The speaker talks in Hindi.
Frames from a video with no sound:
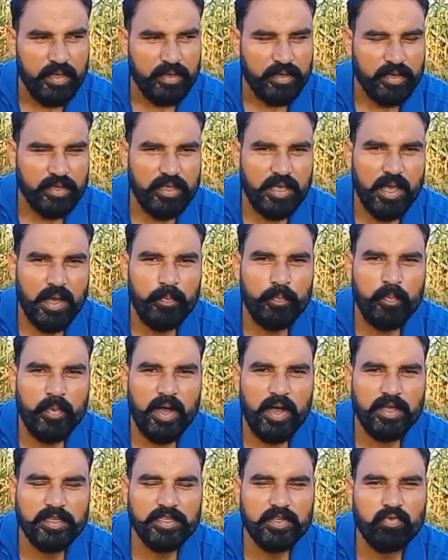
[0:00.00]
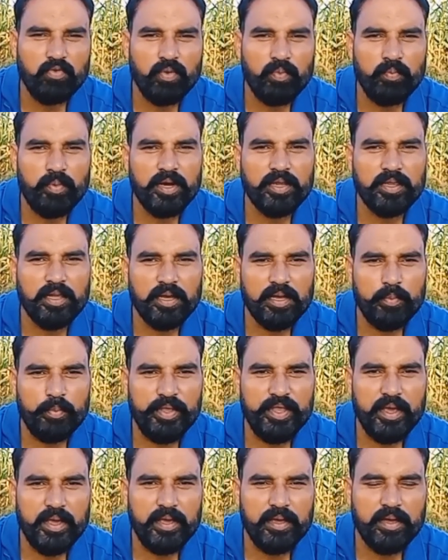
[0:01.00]
यदि आप पाँच नवंबर तक
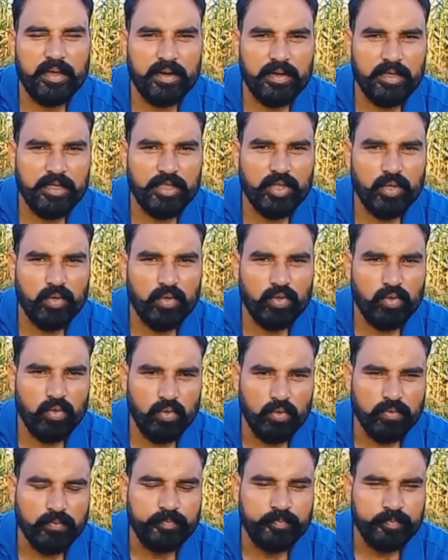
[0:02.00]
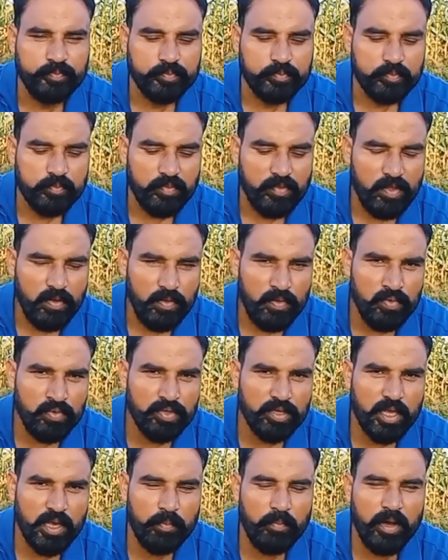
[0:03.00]
बिजाई कर देते हो तो
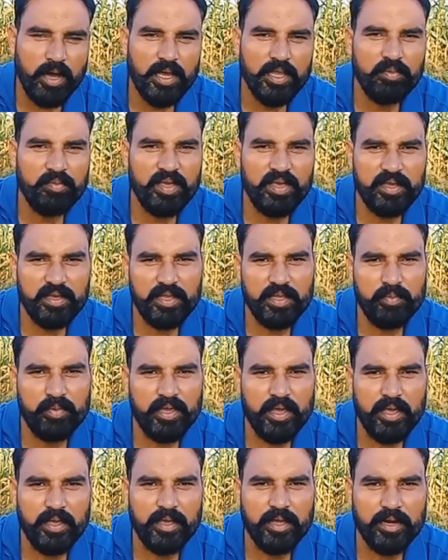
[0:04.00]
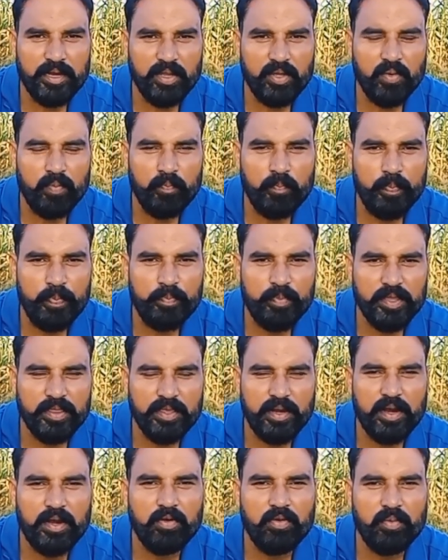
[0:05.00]
उसके बाद में यदि बिजाई करते हो
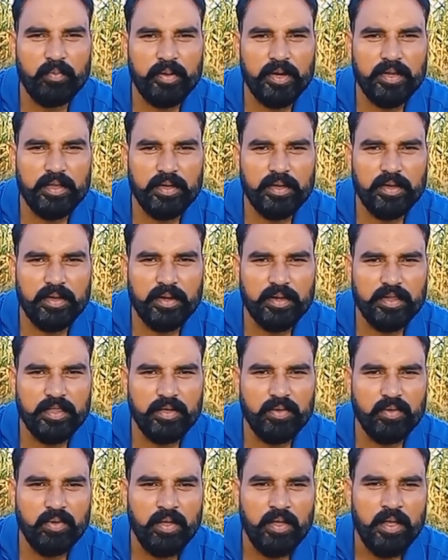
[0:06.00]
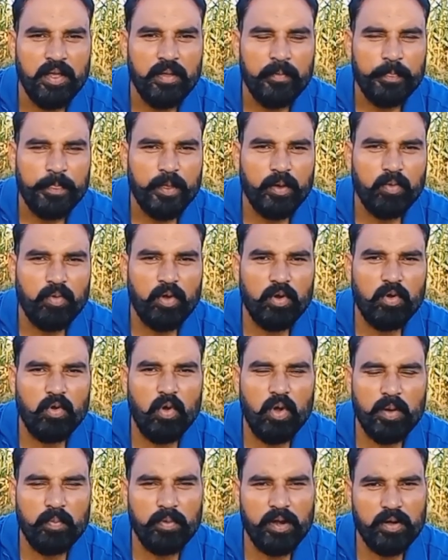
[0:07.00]
पंद्रह नवंबर तक करते हो तो वो
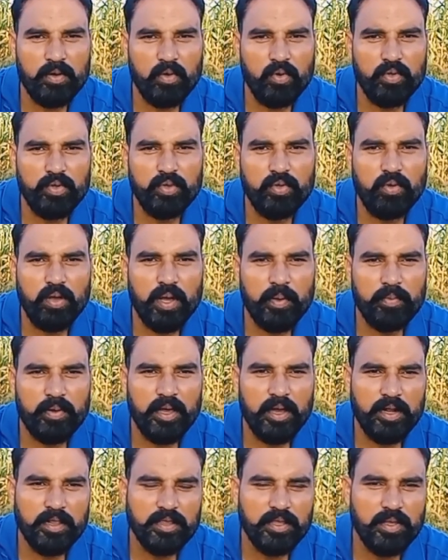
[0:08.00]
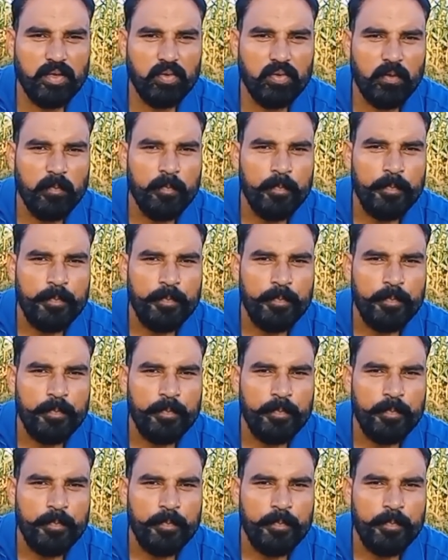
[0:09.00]
नॉर्मल डोज जो आप डालते हो